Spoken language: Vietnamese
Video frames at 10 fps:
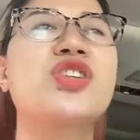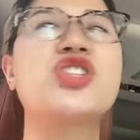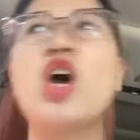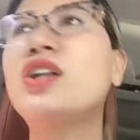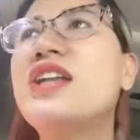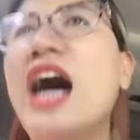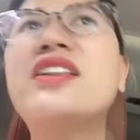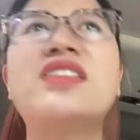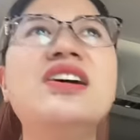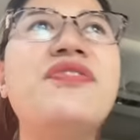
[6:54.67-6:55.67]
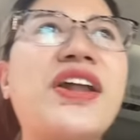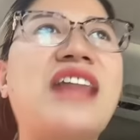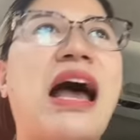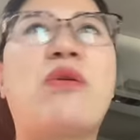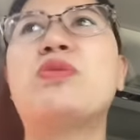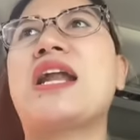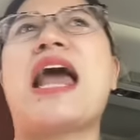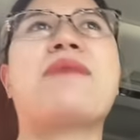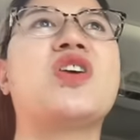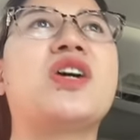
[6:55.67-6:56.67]
Chốt đơn tư vấn tao cũng đã
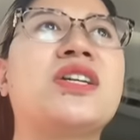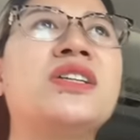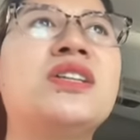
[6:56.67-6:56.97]
làm rồi.